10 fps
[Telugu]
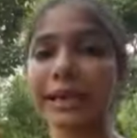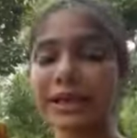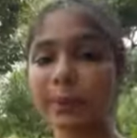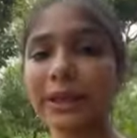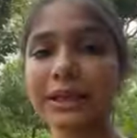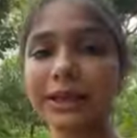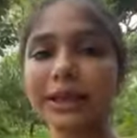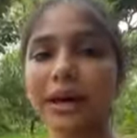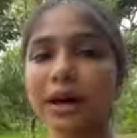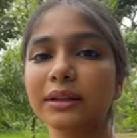ఎండబెట్టి
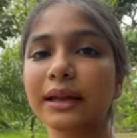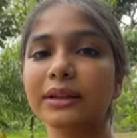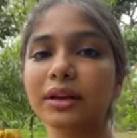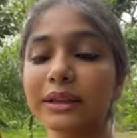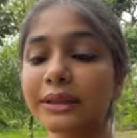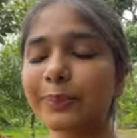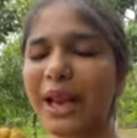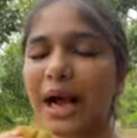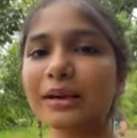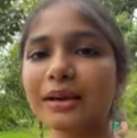దాని తర్వాత ఇది
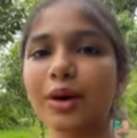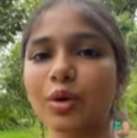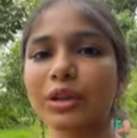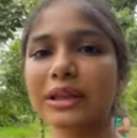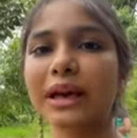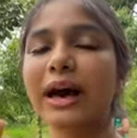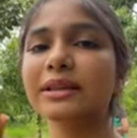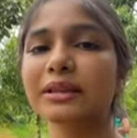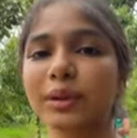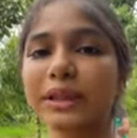బ్లాక్ కలర్ లో అవుతుంది
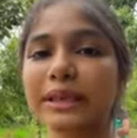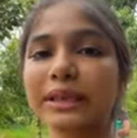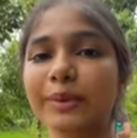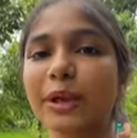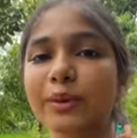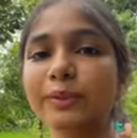ఆ తర్వాత దీన్ని మనం